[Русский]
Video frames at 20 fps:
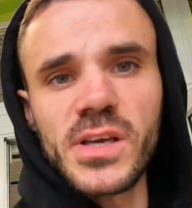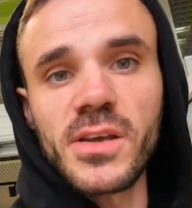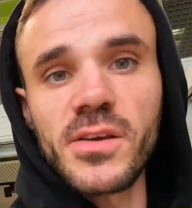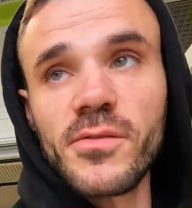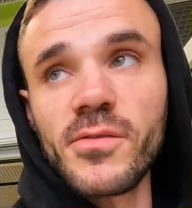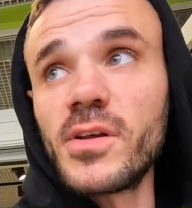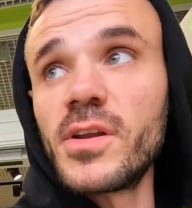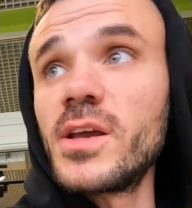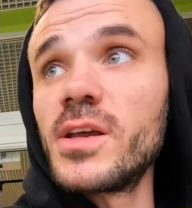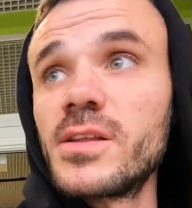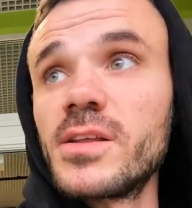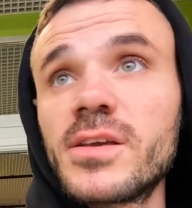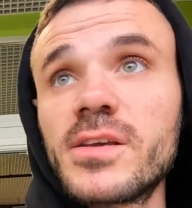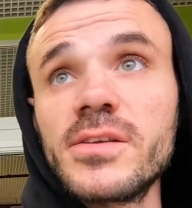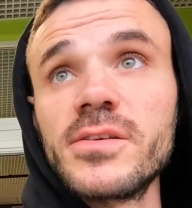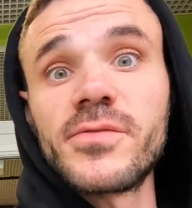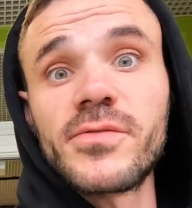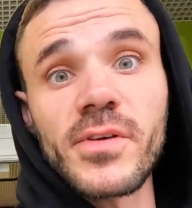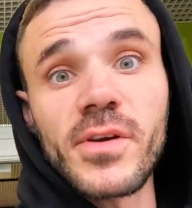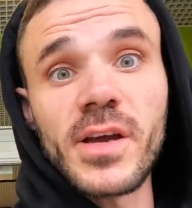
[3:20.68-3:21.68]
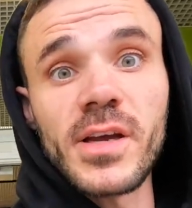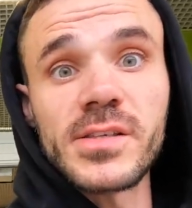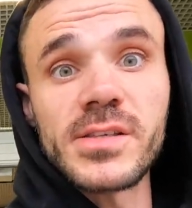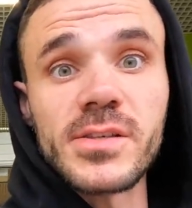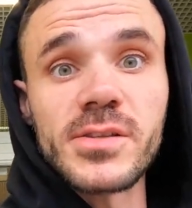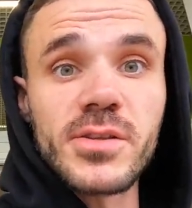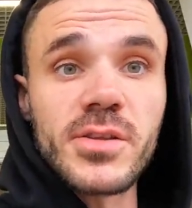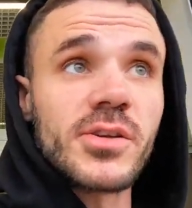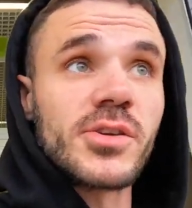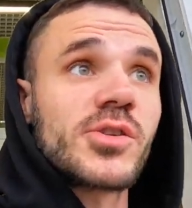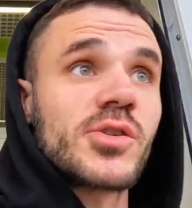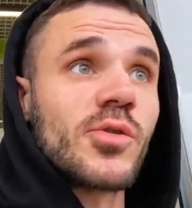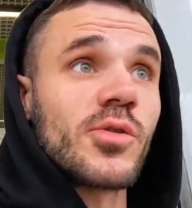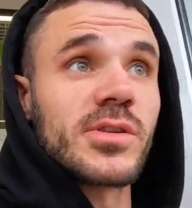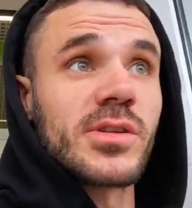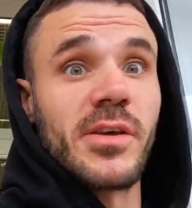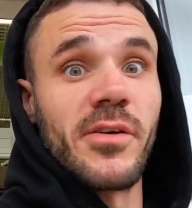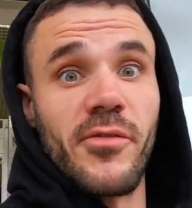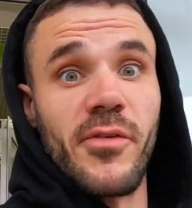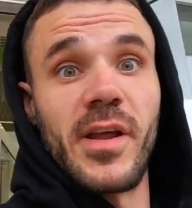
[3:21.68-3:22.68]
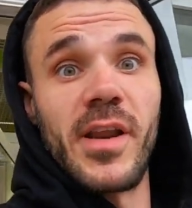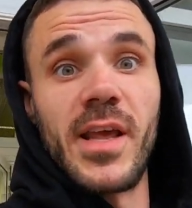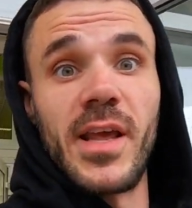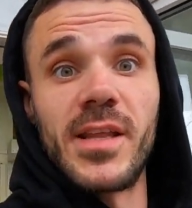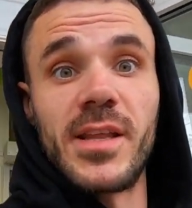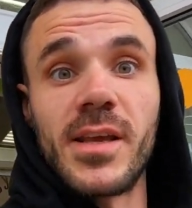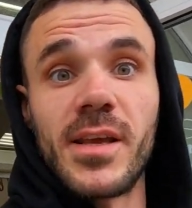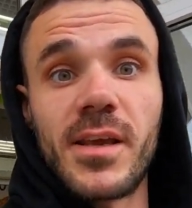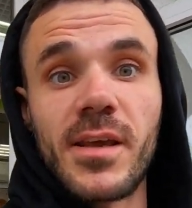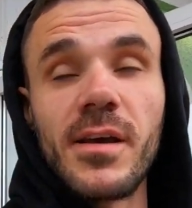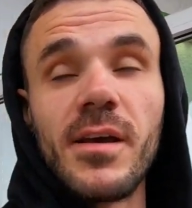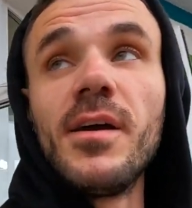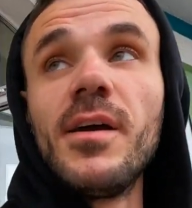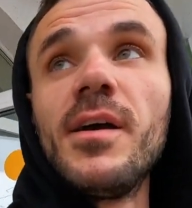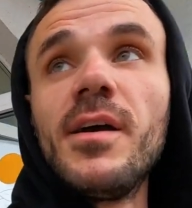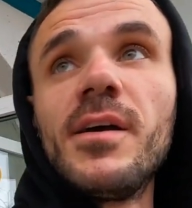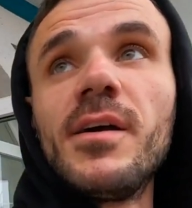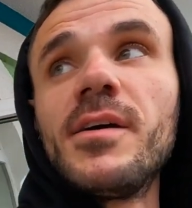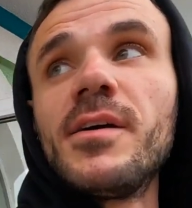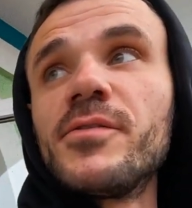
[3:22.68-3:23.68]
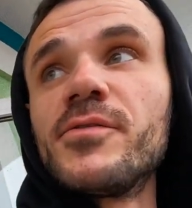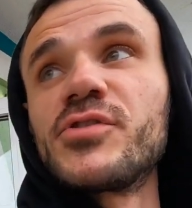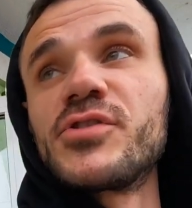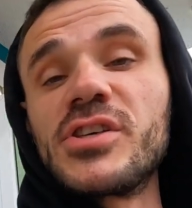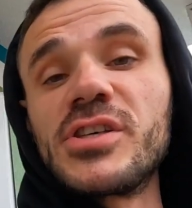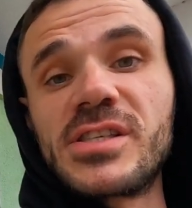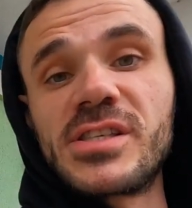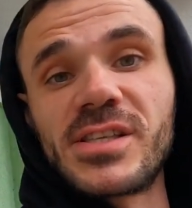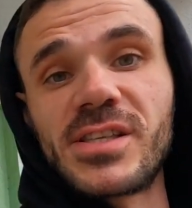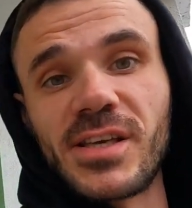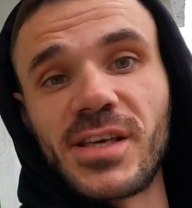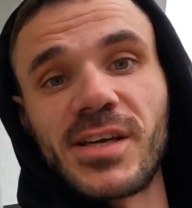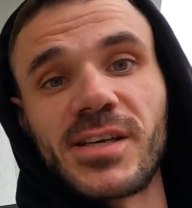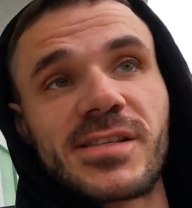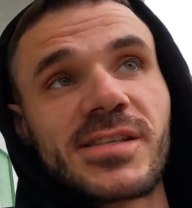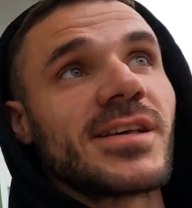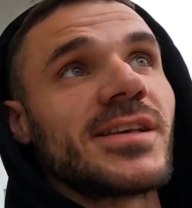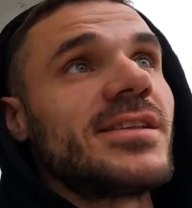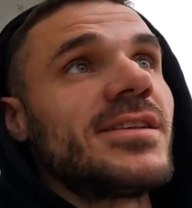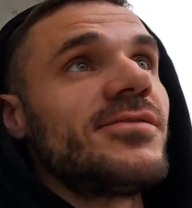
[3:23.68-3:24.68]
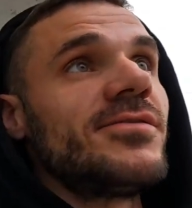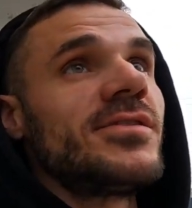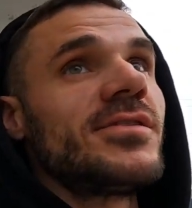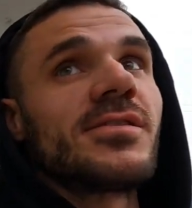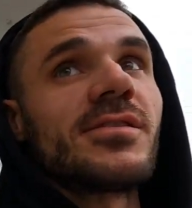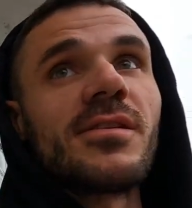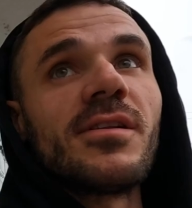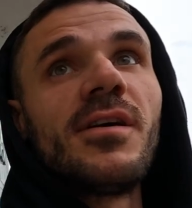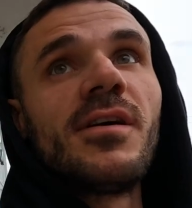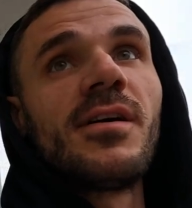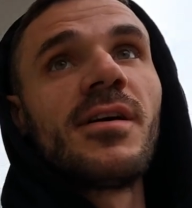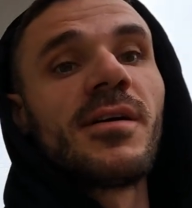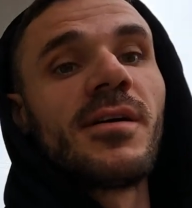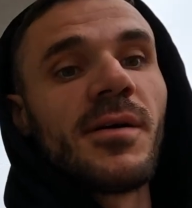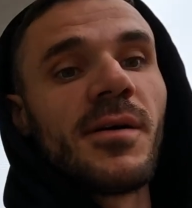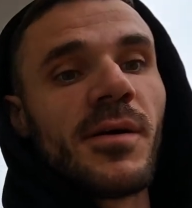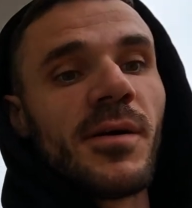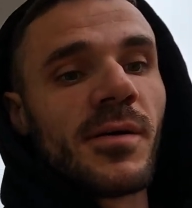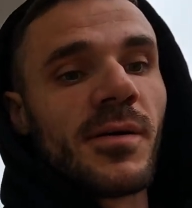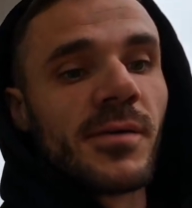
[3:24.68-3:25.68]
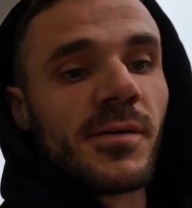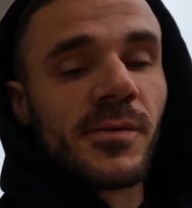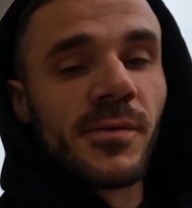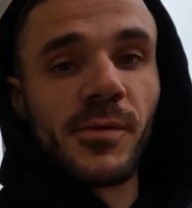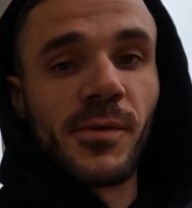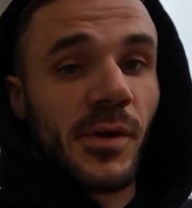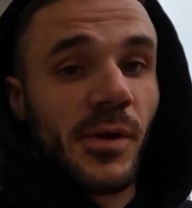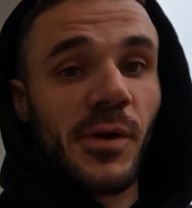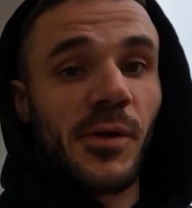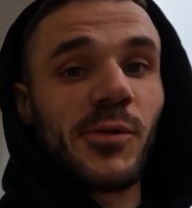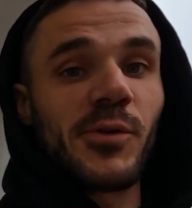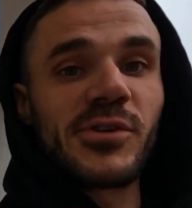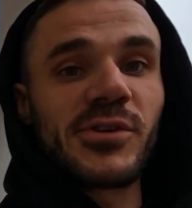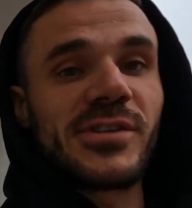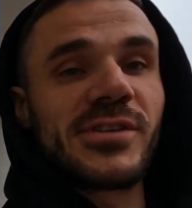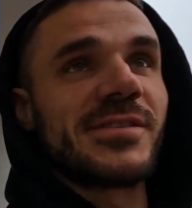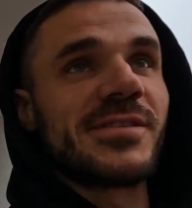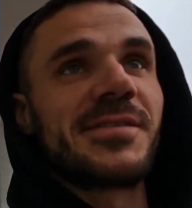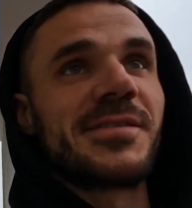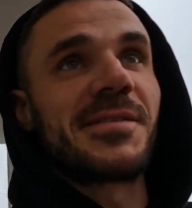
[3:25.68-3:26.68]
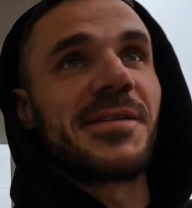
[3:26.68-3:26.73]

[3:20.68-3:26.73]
всякие вареники, нифига себе, три сотки вареники. В жизни таких цен не видел. Короче,